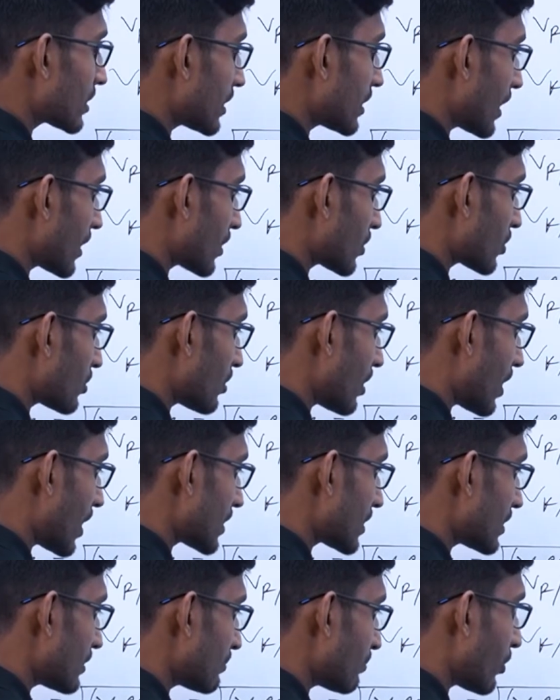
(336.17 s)
একশো আশি
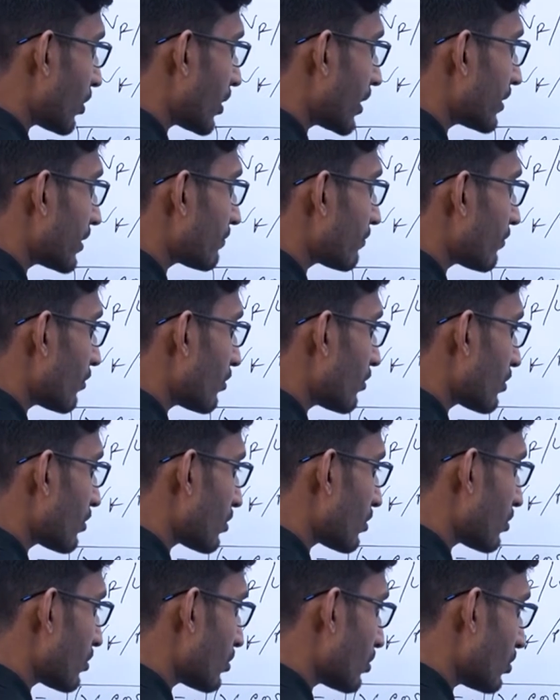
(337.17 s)
পয়েন্ট ফোর
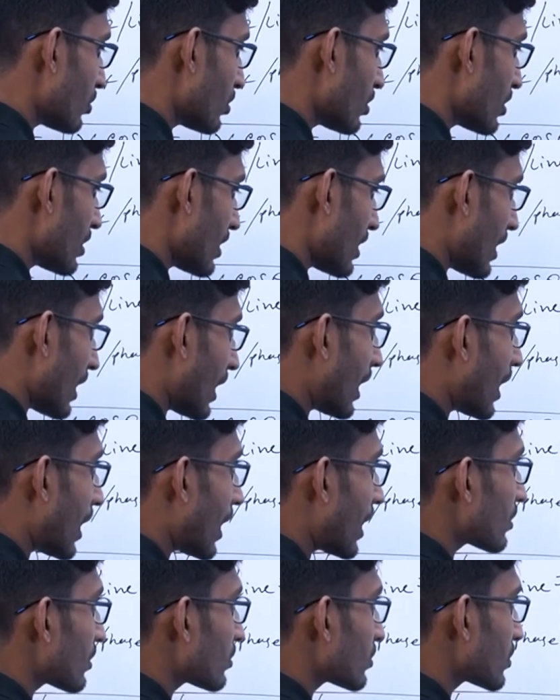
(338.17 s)
টু আর
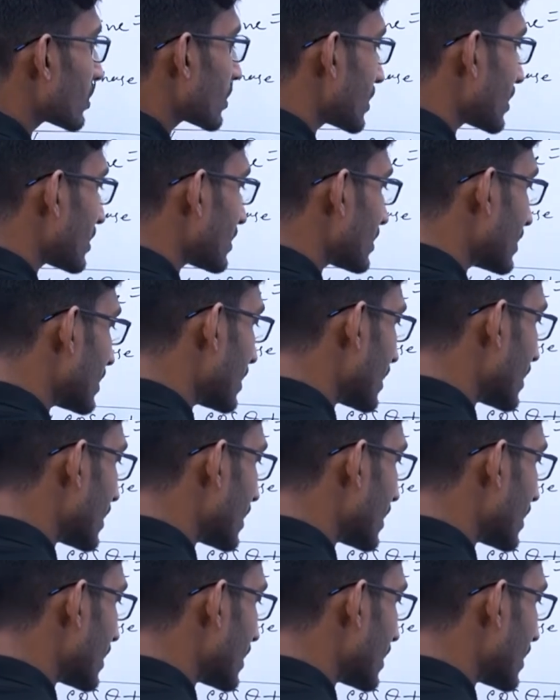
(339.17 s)
হচ্ছে সিক্স